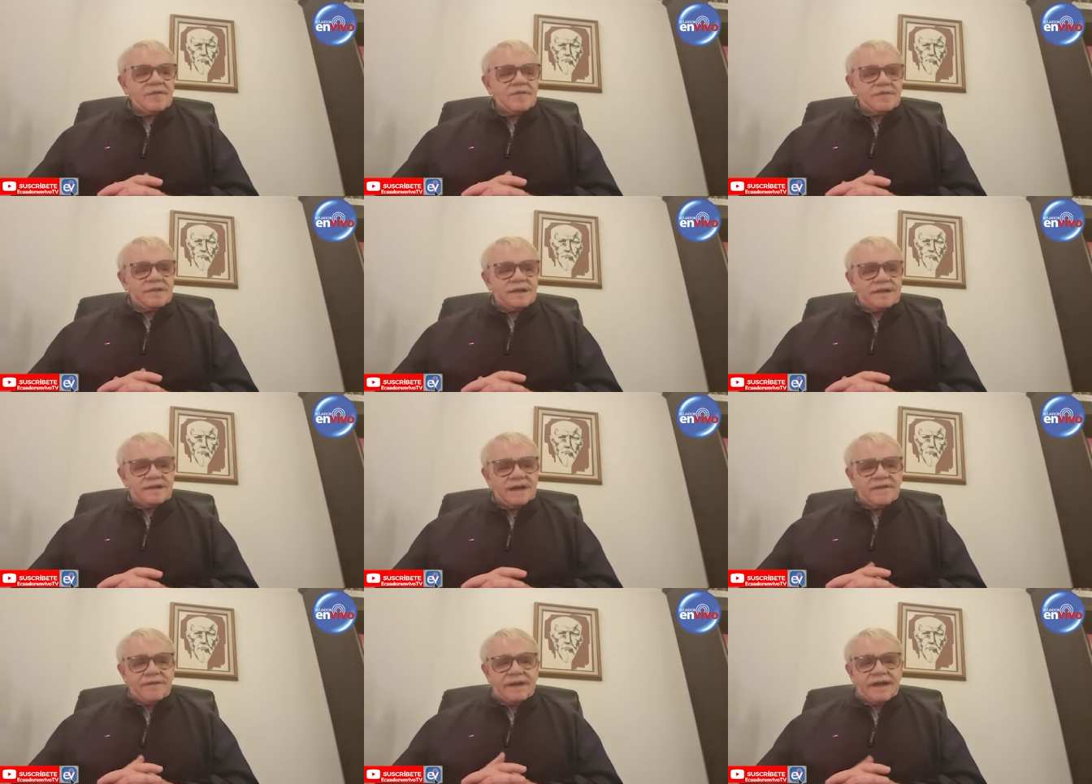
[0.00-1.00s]
Pues, eh,
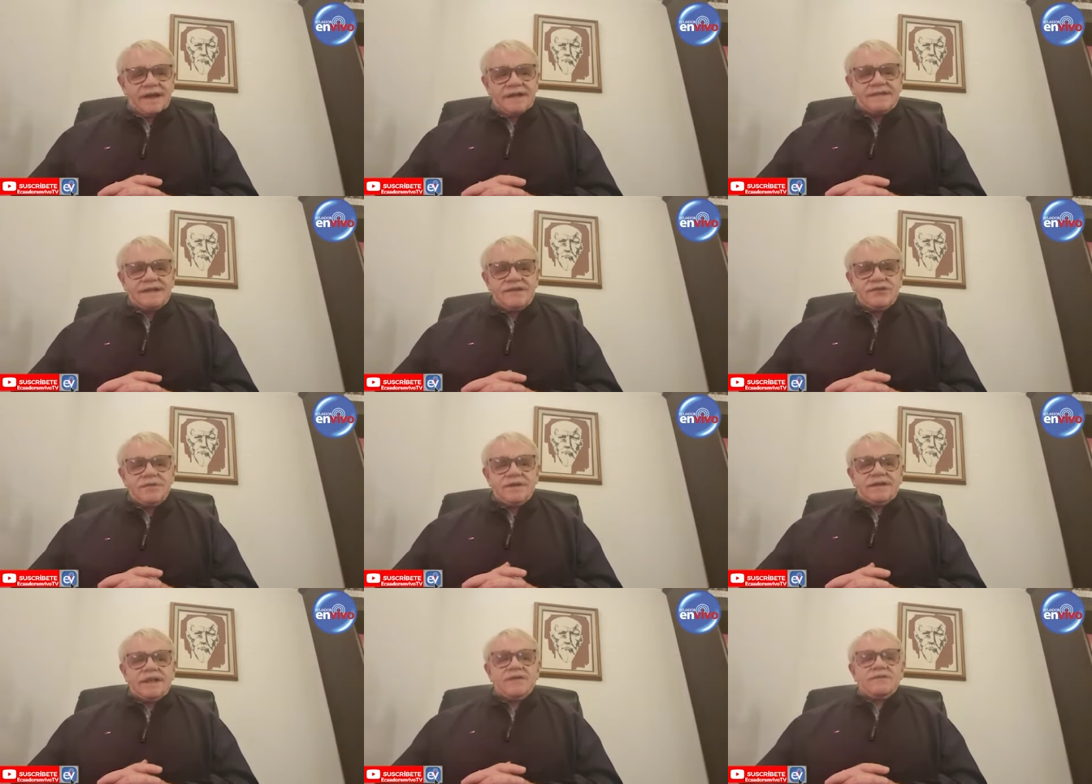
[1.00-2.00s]
significaría estar
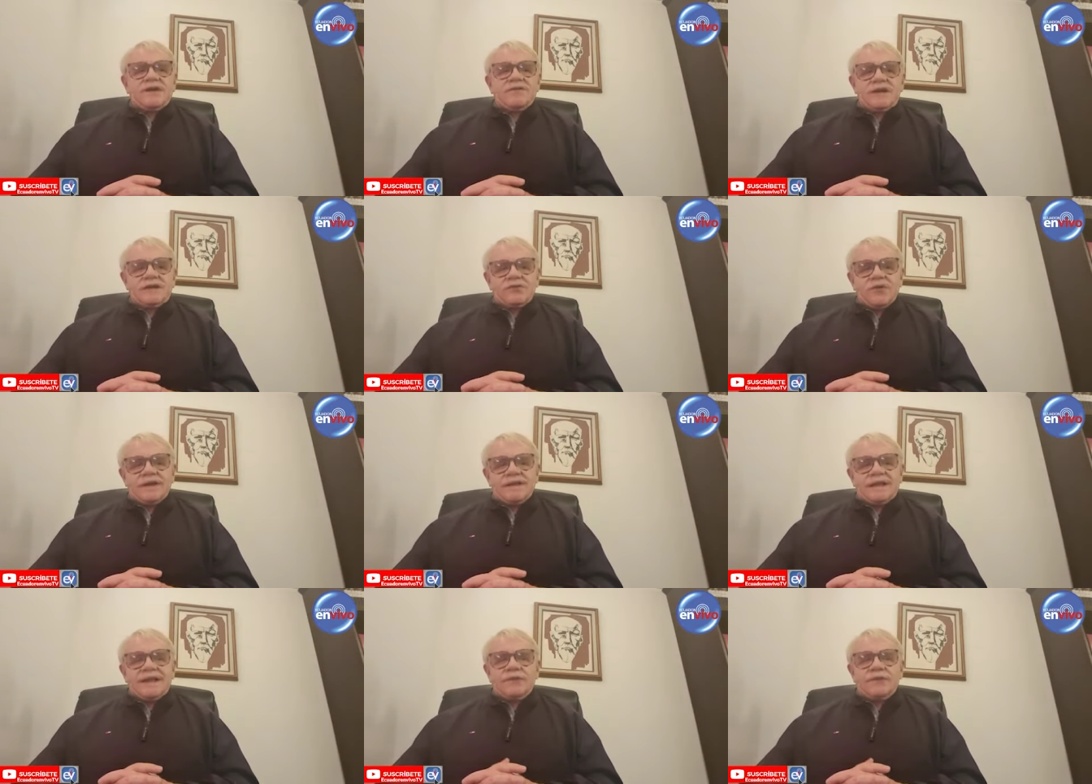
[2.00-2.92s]
sometidos a una suerte de